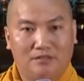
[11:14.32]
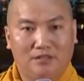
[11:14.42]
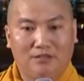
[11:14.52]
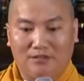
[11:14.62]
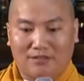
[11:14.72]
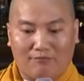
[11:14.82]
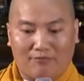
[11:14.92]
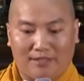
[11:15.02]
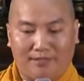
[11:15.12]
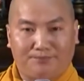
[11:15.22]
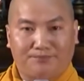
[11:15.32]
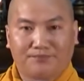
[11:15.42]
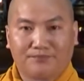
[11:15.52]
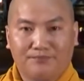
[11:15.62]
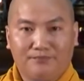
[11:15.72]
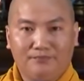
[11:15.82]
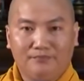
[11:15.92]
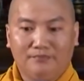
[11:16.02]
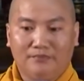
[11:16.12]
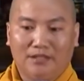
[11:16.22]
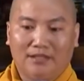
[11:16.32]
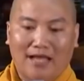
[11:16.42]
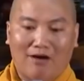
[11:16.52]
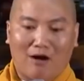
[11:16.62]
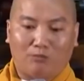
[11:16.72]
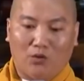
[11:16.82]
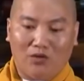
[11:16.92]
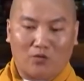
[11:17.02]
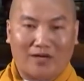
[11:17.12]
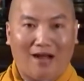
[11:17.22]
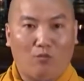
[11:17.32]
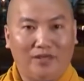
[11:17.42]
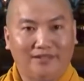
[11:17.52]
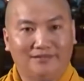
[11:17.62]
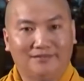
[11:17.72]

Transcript: Xin thưa các vị, theo học thuyết của Darwin,